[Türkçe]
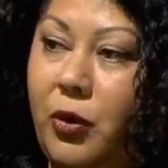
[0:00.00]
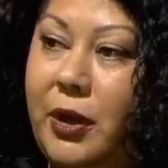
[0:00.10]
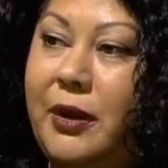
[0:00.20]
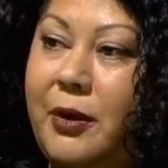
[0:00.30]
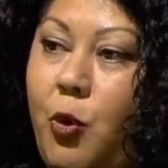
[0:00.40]

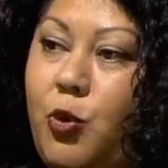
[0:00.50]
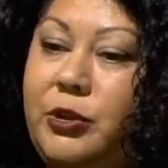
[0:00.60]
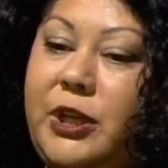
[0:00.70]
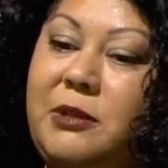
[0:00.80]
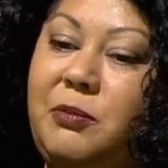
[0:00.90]
e, okul
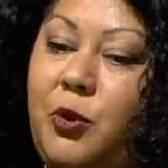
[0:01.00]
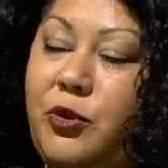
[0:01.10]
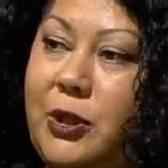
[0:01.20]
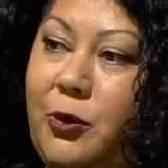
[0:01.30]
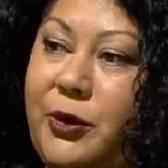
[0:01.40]
yetmiyor,
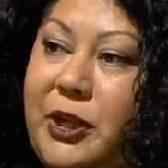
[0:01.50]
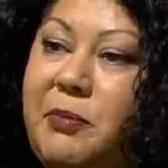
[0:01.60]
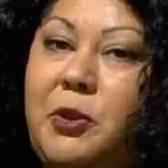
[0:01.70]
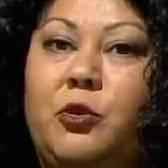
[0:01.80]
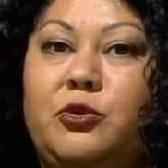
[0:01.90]
özel
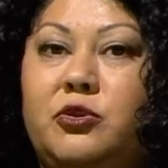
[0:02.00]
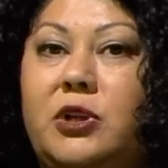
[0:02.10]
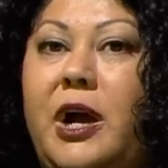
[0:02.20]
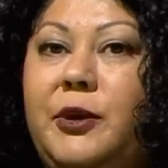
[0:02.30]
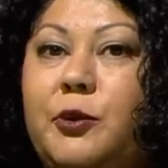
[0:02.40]
öğretmen olsun,
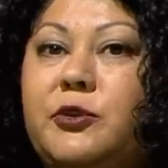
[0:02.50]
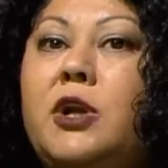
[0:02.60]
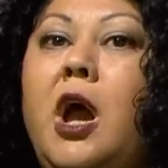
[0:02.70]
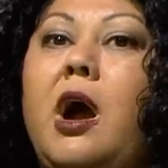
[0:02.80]
daha iyi okusun.